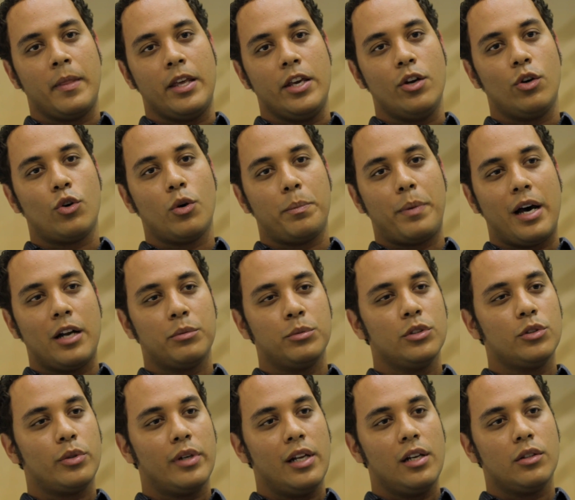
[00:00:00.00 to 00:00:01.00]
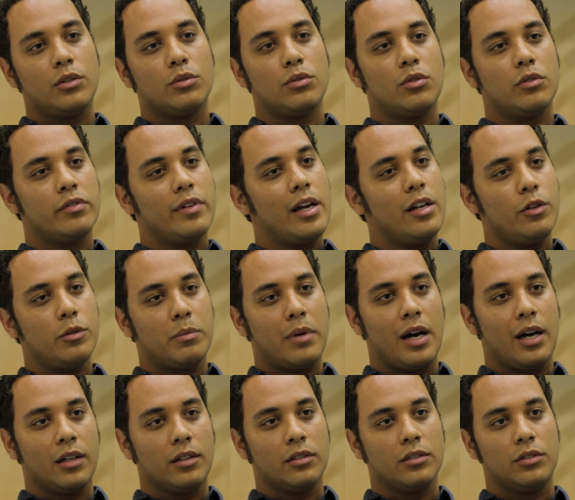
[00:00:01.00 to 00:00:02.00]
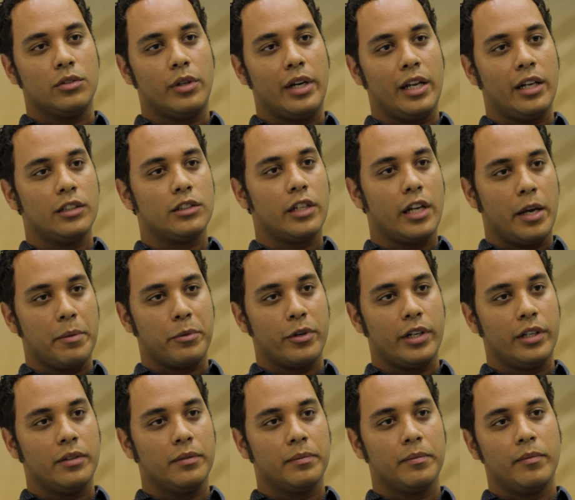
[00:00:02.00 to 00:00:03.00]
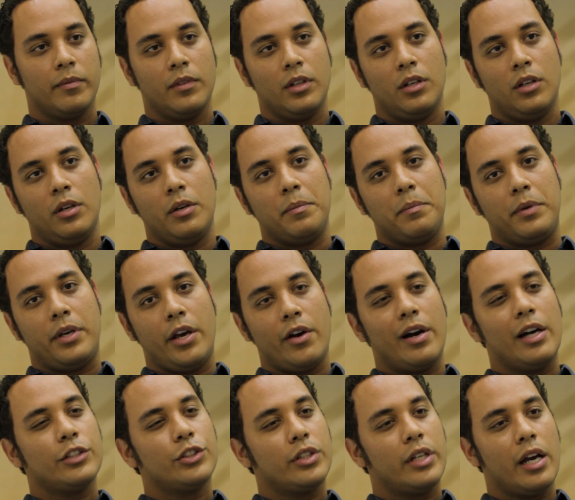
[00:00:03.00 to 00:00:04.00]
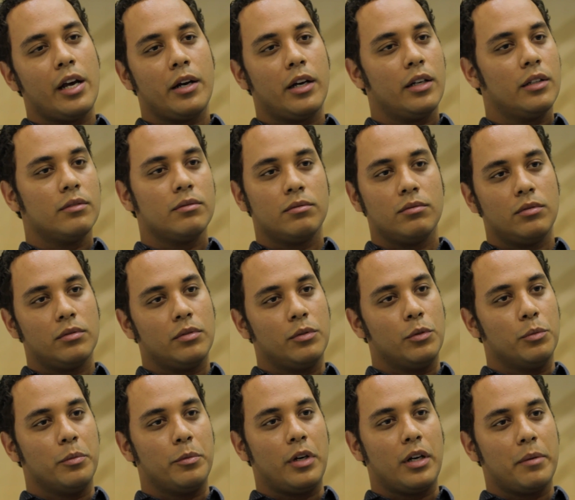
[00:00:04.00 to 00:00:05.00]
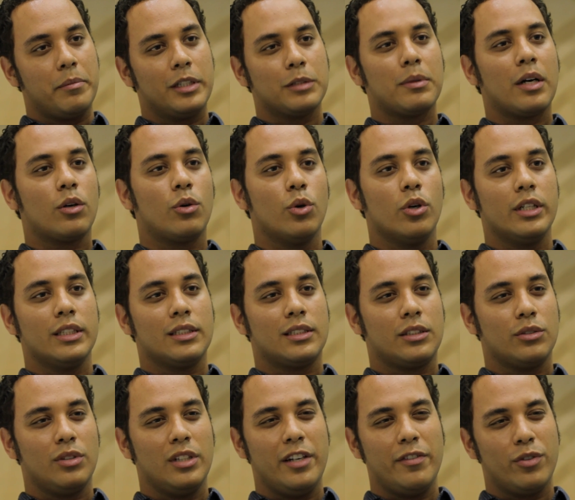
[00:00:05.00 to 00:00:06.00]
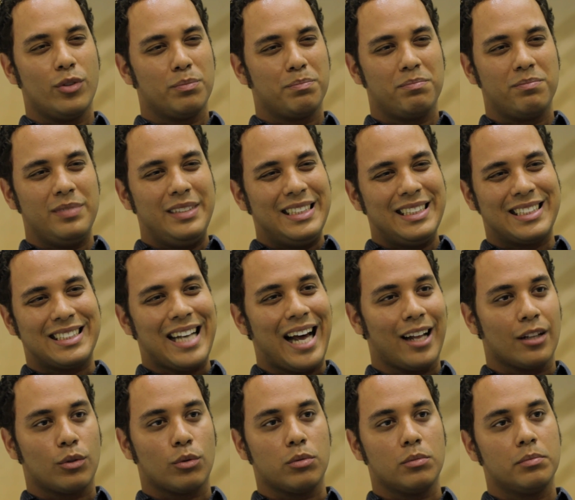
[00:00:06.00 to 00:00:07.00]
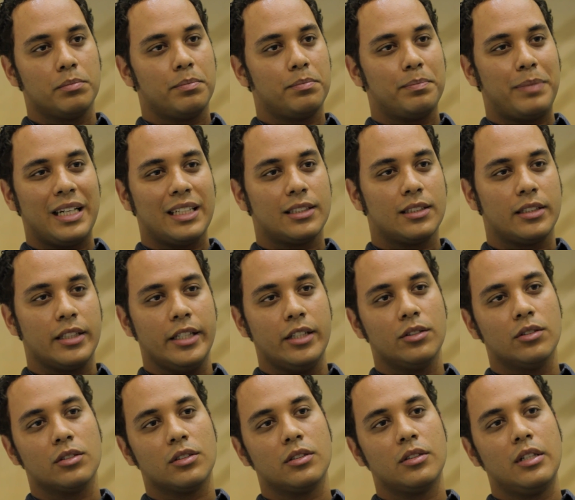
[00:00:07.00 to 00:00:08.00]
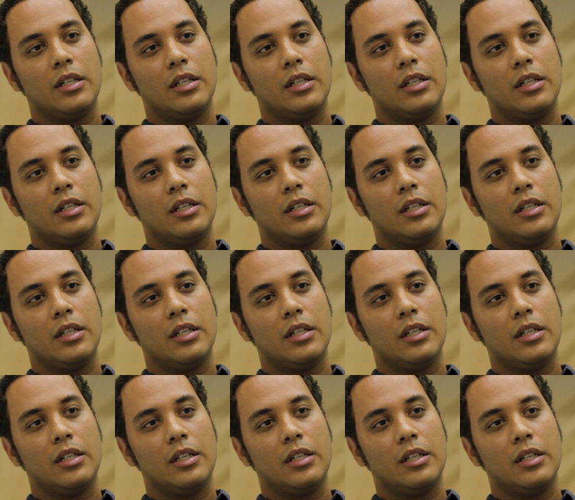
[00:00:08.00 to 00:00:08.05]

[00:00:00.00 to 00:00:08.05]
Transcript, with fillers: E eu comparo muito ele com O Velho Mar, do Ernest Hemingway, que eu acho que é a mesma coisa, assim, um livro exato, preciso,